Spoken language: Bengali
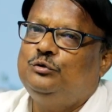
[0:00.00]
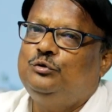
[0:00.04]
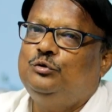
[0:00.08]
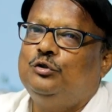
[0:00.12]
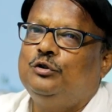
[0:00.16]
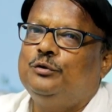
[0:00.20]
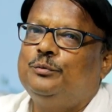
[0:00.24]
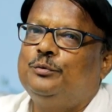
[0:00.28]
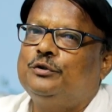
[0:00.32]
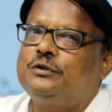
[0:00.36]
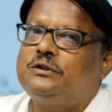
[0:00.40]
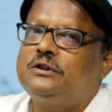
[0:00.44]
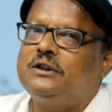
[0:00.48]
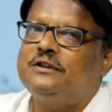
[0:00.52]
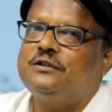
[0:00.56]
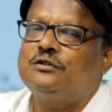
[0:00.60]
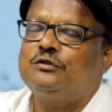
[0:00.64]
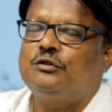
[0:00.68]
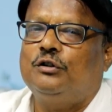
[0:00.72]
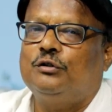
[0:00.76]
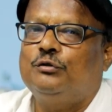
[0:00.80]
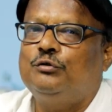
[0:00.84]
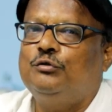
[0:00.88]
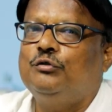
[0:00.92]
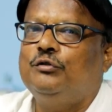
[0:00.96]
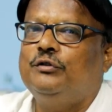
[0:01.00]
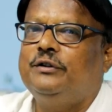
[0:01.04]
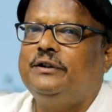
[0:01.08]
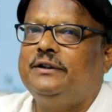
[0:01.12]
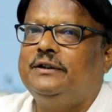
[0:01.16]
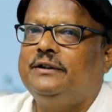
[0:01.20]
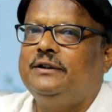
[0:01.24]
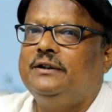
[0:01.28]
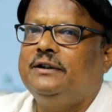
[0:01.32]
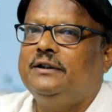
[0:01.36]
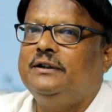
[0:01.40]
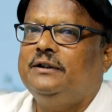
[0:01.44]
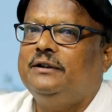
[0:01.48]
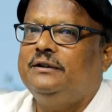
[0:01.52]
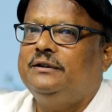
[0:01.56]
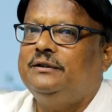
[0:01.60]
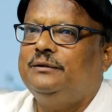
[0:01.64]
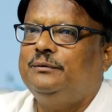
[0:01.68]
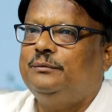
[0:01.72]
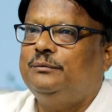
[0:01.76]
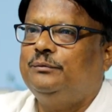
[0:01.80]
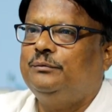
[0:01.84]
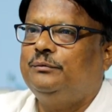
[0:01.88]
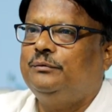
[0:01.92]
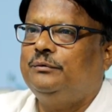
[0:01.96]
জৈব চাষ কখনোই
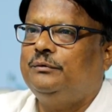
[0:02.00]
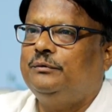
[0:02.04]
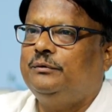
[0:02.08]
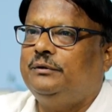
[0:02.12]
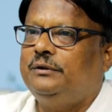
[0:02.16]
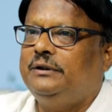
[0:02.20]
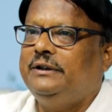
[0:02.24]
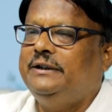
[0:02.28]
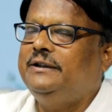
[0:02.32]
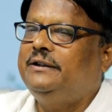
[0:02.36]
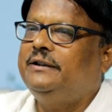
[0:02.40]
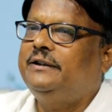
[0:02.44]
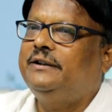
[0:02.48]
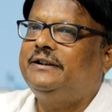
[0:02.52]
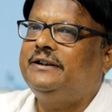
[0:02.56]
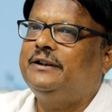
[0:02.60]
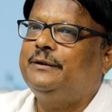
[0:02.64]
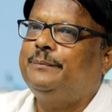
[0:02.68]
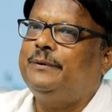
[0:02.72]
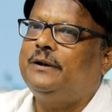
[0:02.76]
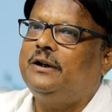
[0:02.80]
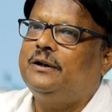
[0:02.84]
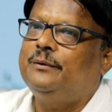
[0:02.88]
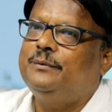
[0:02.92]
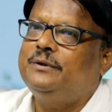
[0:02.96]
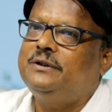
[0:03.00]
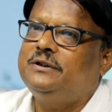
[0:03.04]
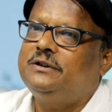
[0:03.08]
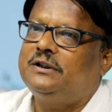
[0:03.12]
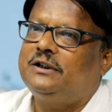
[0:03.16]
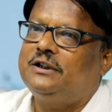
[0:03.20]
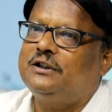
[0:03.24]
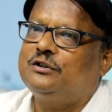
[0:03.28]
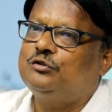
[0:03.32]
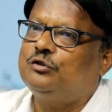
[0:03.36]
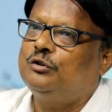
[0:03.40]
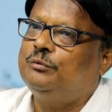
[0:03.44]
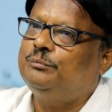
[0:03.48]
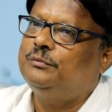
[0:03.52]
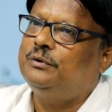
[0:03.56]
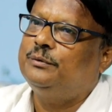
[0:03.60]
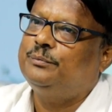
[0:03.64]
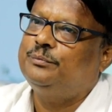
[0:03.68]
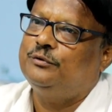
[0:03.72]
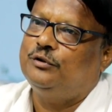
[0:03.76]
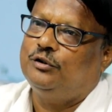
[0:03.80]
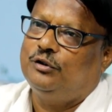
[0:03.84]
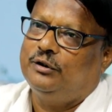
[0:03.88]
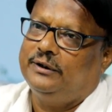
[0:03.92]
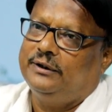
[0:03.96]
ইন্ডিকেটেড ফার্মিং ছাড়া
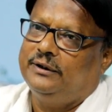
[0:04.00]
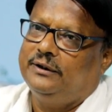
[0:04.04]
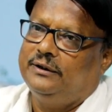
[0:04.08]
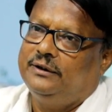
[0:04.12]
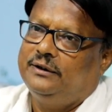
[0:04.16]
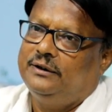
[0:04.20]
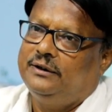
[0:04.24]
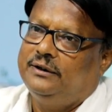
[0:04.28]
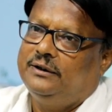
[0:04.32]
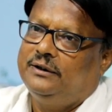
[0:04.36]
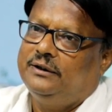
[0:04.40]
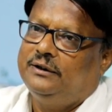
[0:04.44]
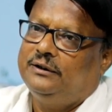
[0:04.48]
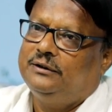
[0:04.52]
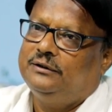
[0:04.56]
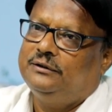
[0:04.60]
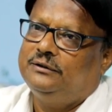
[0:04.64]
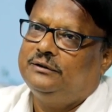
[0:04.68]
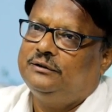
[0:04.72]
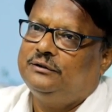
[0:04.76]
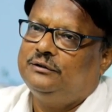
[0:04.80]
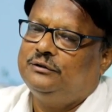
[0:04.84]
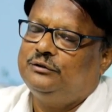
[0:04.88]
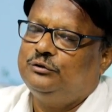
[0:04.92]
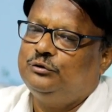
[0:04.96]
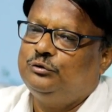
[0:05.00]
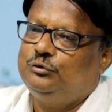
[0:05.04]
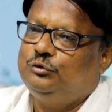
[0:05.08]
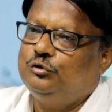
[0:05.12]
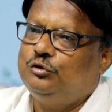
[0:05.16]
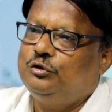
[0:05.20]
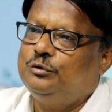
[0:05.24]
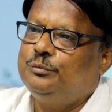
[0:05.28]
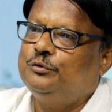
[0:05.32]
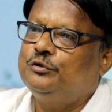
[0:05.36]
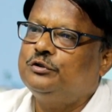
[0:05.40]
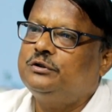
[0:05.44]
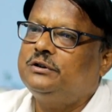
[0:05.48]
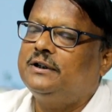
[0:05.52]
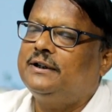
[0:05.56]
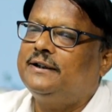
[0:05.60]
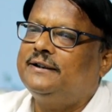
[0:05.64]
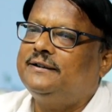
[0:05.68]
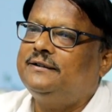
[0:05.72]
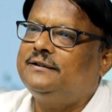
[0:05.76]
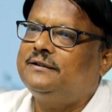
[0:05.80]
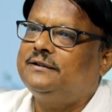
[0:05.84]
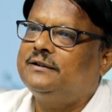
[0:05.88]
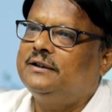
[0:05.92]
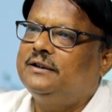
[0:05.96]
সম্ভব নয় জৈব
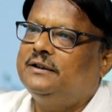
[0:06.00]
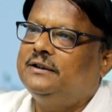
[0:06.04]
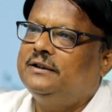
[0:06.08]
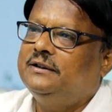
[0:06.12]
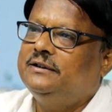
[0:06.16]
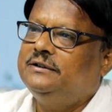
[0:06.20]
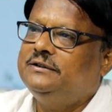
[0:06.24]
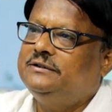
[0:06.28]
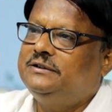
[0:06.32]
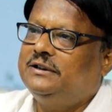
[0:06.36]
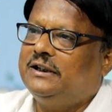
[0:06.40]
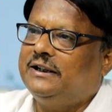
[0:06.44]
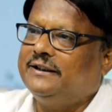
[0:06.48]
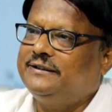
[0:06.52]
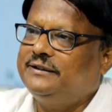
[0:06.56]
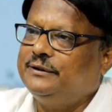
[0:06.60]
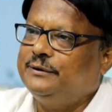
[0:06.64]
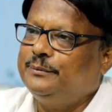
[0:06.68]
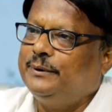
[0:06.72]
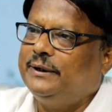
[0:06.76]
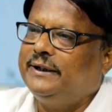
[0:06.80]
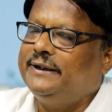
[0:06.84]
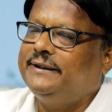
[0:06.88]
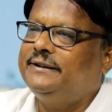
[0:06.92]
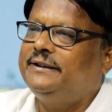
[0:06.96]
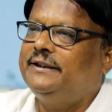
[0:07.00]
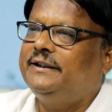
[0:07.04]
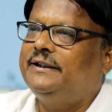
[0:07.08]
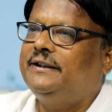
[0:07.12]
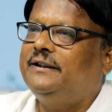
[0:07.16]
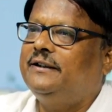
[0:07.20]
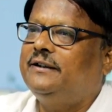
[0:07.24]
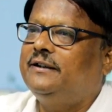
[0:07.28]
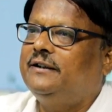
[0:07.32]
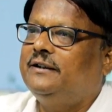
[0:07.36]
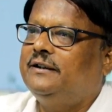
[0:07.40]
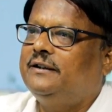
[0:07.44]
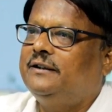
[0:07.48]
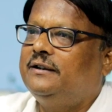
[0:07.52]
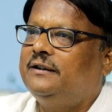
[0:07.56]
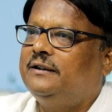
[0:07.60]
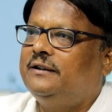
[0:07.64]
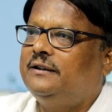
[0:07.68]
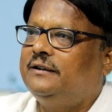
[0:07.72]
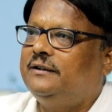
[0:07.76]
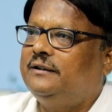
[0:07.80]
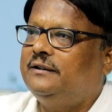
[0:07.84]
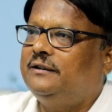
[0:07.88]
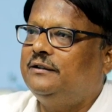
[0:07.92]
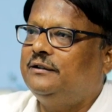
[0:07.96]
চাষ চাষি ভাইদের
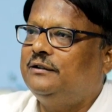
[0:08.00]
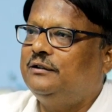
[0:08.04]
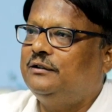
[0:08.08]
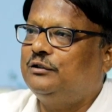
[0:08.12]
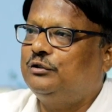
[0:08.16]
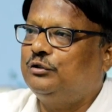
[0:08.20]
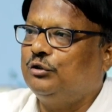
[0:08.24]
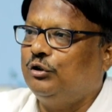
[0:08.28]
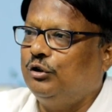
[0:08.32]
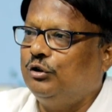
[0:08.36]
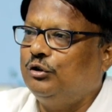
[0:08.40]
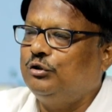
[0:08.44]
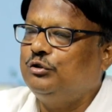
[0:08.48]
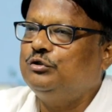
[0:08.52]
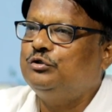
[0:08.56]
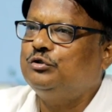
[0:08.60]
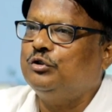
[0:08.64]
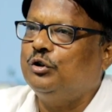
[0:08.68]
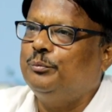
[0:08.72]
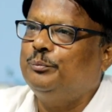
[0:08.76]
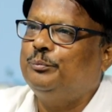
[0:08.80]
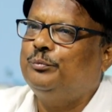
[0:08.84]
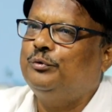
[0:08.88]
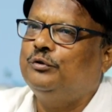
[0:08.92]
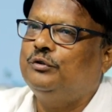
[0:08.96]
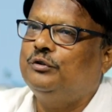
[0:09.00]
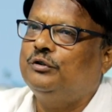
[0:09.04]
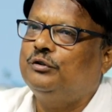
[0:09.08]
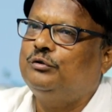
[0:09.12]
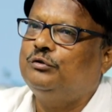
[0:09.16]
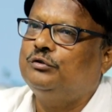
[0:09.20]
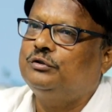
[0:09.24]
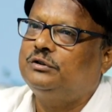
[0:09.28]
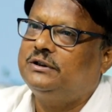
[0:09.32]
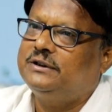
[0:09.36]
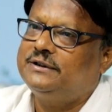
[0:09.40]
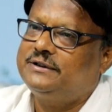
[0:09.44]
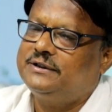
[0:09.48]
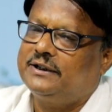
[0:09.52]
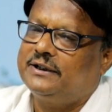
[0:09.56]
স্বয়ং সম্পূর্ণ করতে